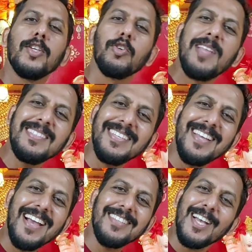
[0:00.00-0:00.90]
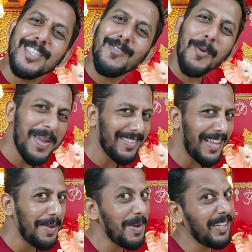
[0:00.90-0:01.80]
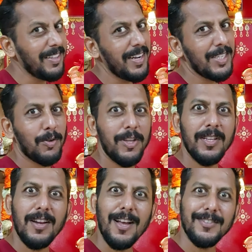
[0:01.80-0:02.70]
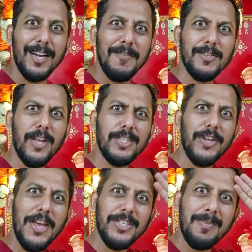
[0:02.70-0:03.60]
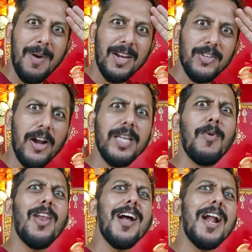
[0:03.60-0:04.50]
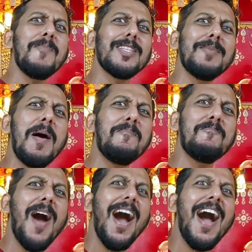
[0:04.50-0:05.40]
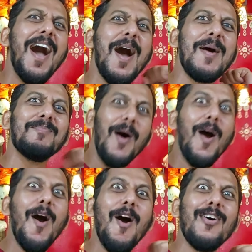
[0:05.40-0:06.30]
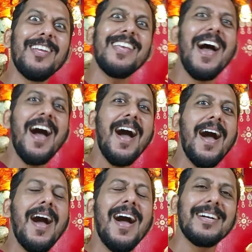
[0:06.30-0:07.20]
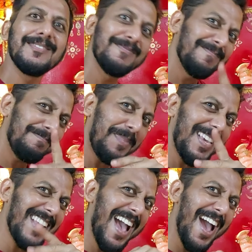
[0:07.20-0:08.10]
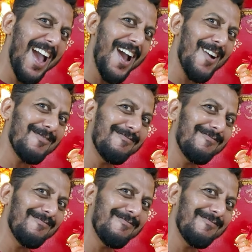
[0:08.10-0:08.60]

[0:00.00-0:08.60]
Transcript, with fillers: सो दैट्स इट गाइस आज के ब्लॉग में इतना ही मिलते हैं नेक्स्ट होते दिन आज तारा जय हिंद जय महाराष्ट्र आने बोला गणपति बप्पा मोरिया पीसा